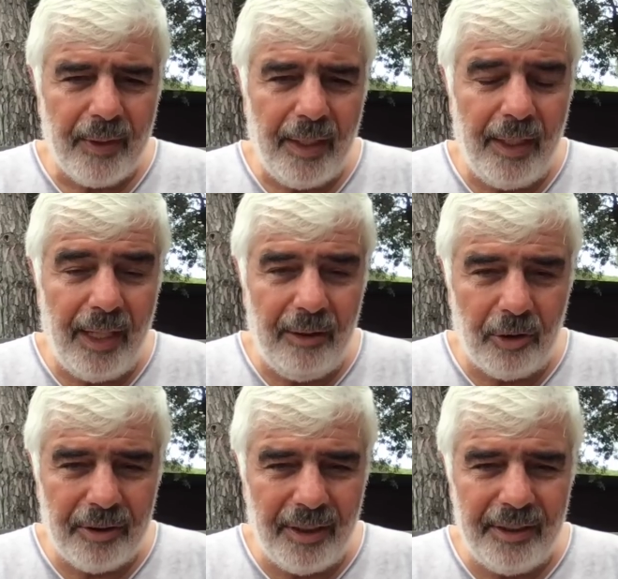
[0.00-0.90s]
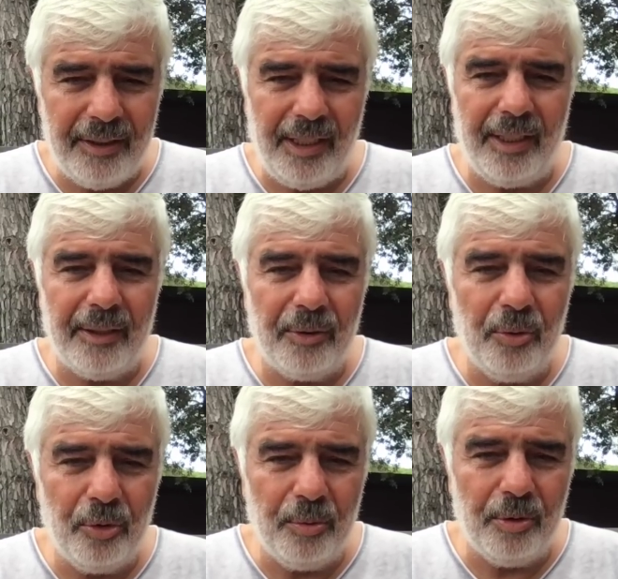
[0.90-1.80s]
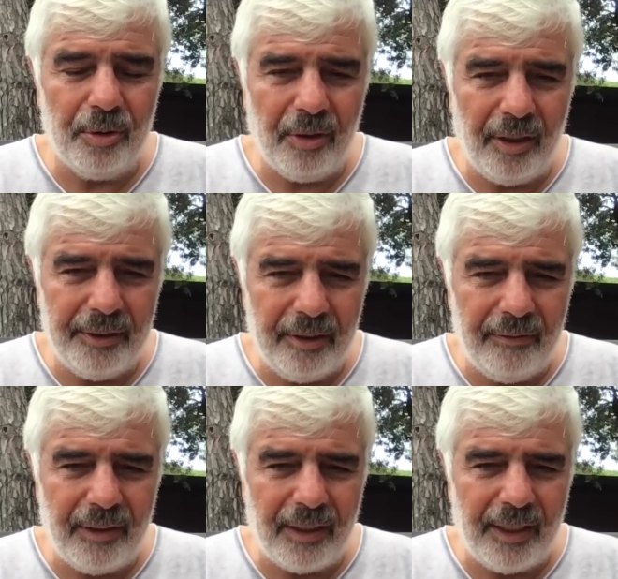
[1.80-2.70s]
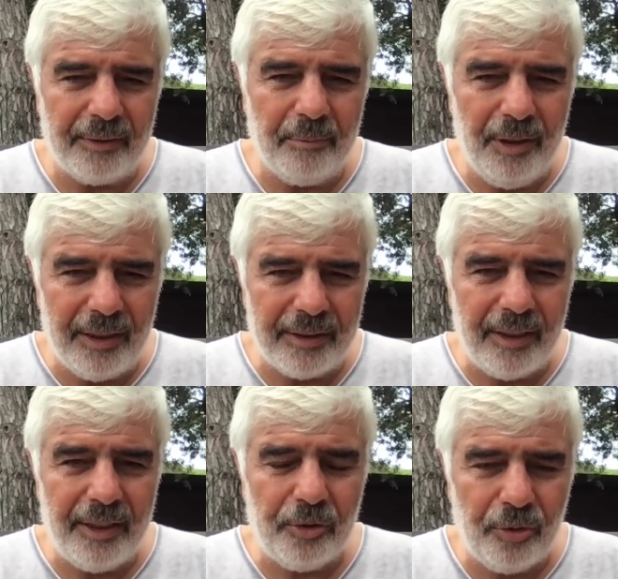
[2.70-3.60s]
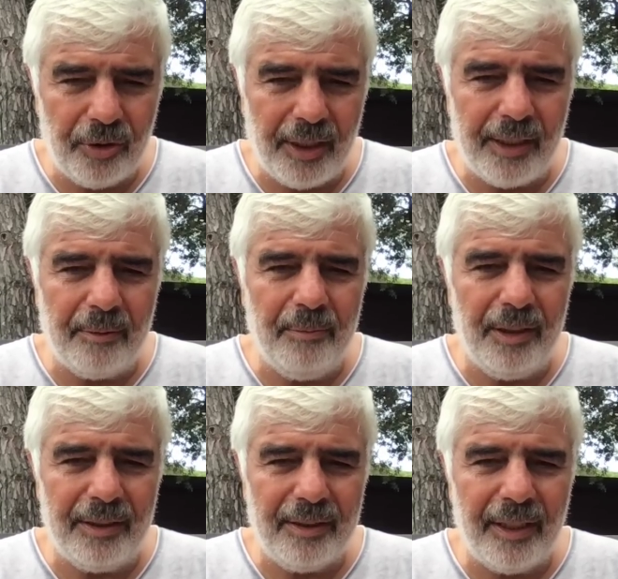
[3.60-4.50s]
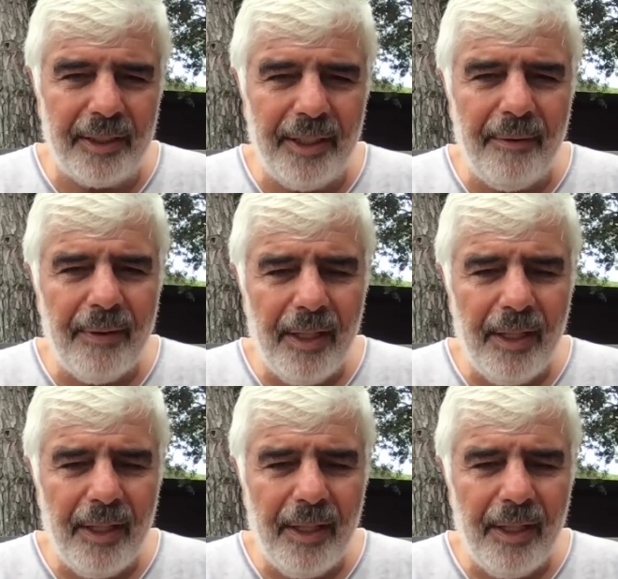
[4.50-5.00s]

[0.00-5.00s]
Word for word: e, Elbataniye grubu adını verilen milisler, Suriye milisleri